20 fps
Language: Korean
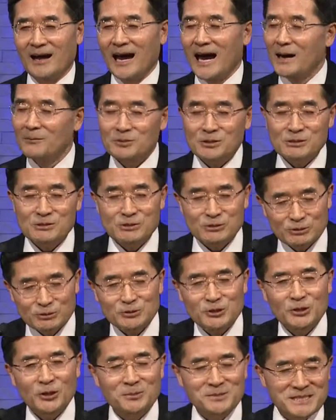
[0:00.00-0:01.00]
아무런
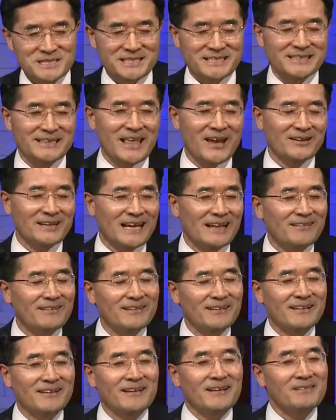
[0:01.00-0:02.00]
수저 없이 태어난
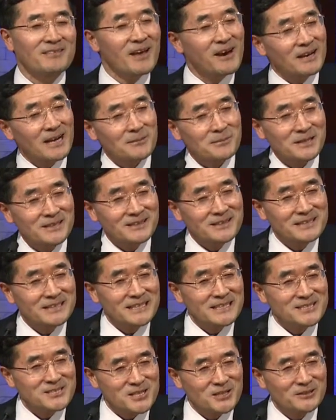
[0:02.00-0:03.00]
태어나
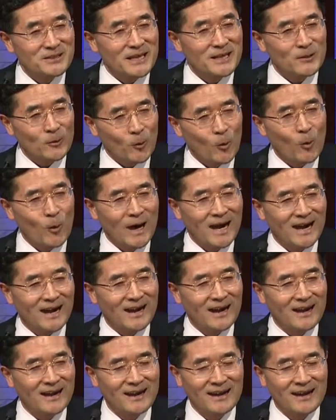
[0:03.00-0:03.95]
봤더니 천의 혜 고아인